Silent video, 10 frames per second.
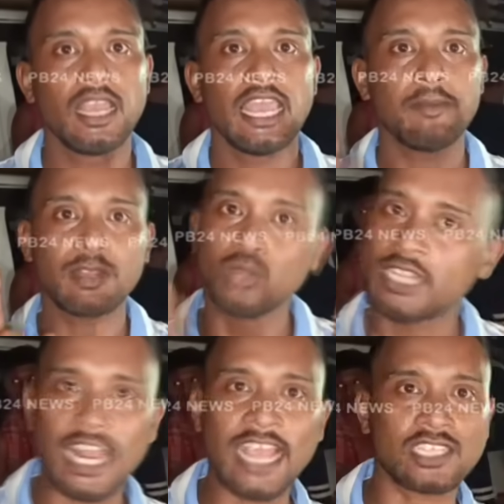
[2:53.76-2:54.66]
এবার
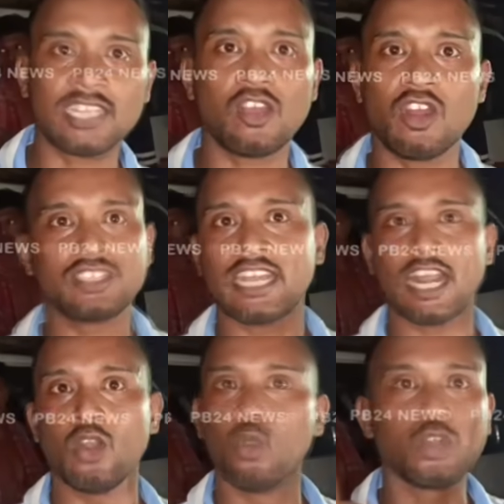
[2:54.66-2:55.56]
দুইটারে একসাথে করা হয়েছে এটা
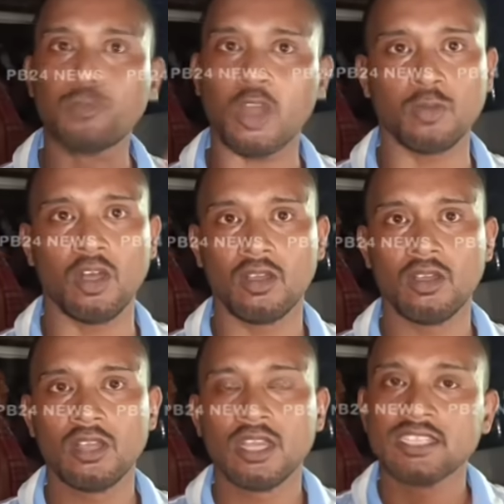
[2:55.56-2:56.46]
লুট পড়বো
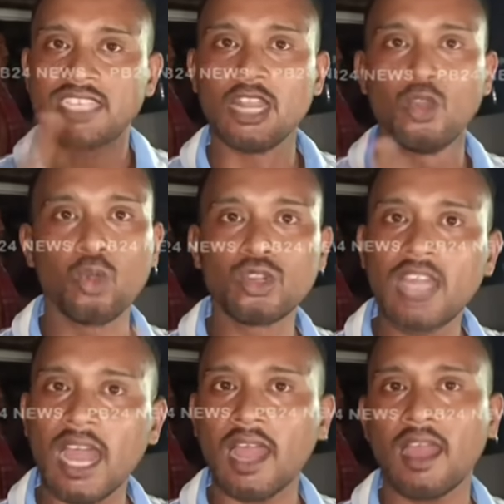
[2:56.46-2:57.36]
সেই
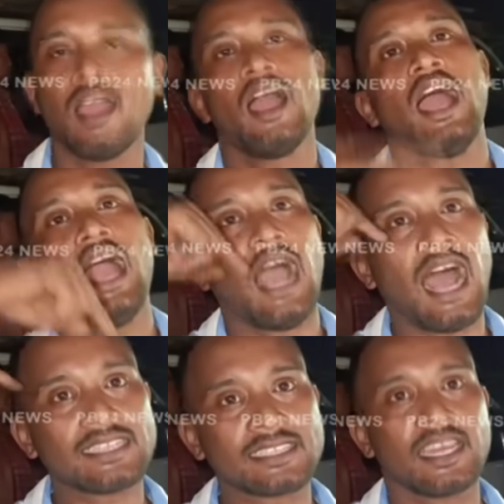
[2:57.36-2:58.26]
লুটটা
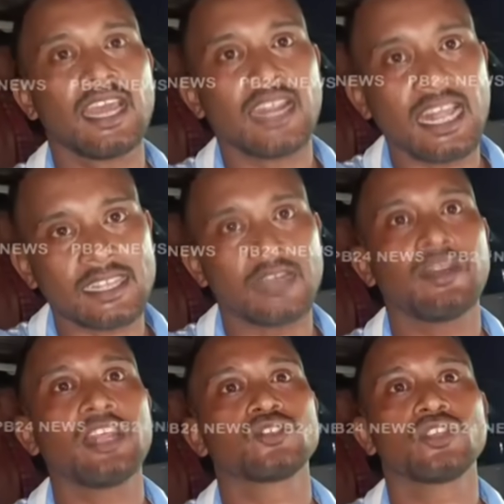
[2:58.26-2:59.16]
আজকে
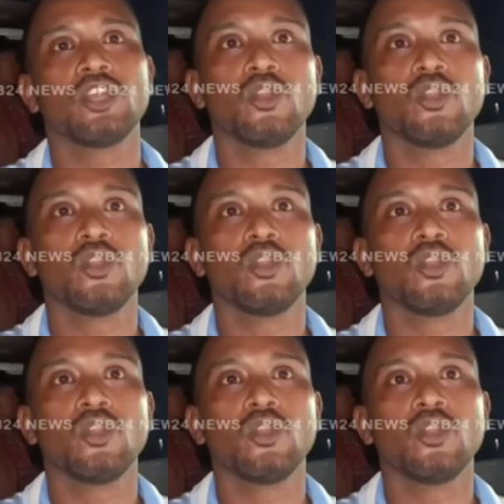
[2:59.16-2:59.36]
রাত্রেবেলা যদি